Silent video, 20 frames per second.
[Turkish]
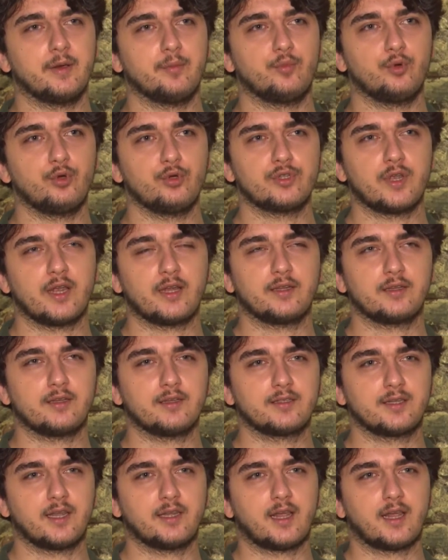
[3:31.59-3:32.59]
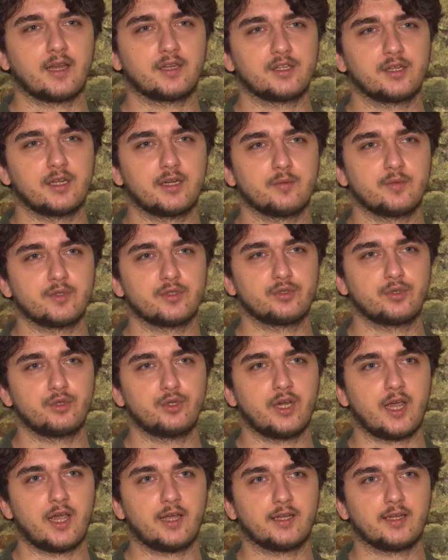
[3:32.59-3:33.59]
bu yüzden sanatçılarımız
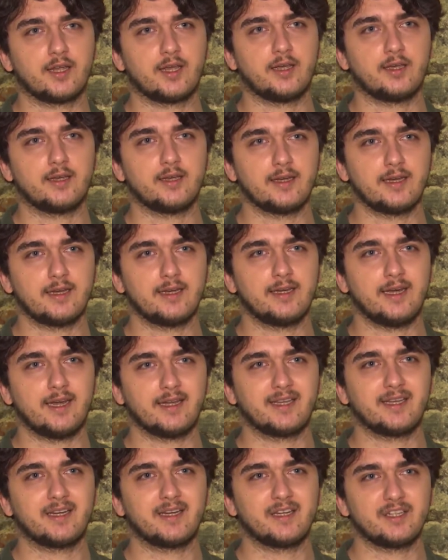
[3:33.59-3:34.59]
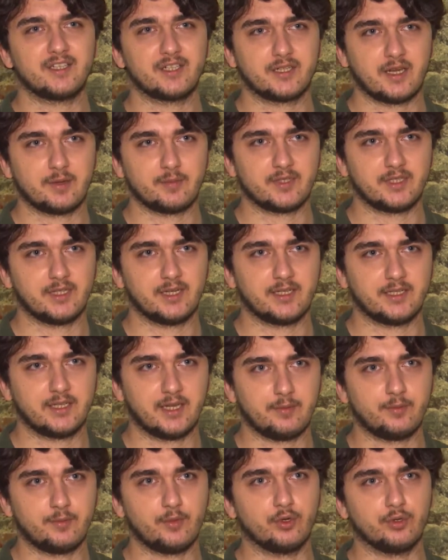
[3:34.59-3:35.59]
dünyada yeterince temsil
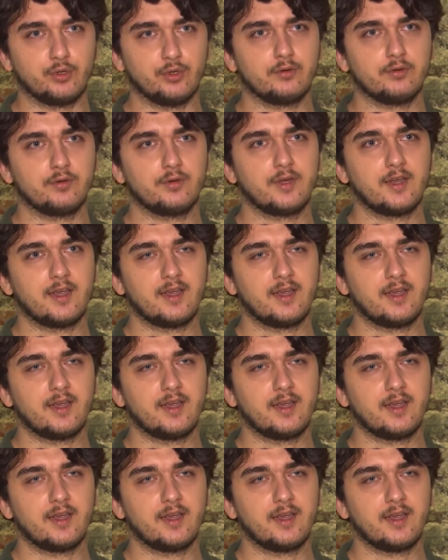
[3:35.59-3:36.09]
edilemiyordu